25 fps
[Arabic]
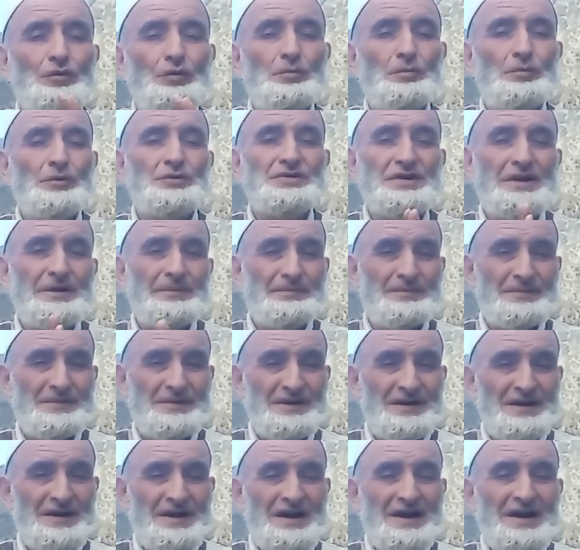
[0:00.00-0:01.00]
ومسلم
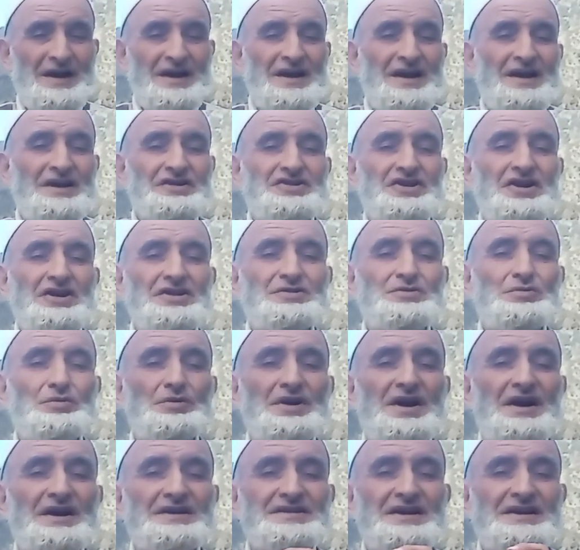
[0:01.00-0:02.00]
ياش
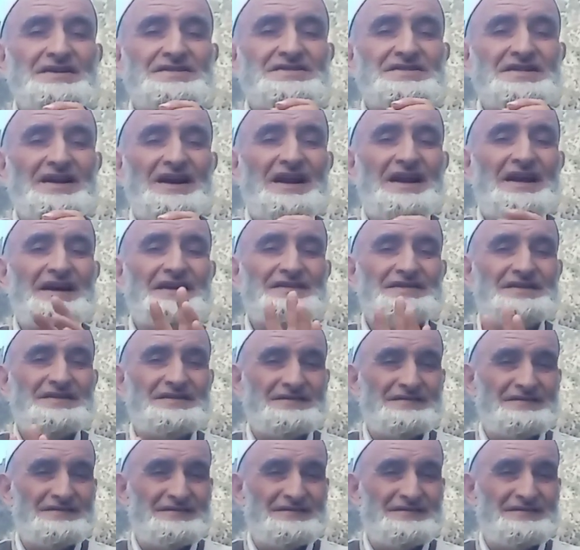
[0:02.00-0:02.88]
دور قزاز صغر الهند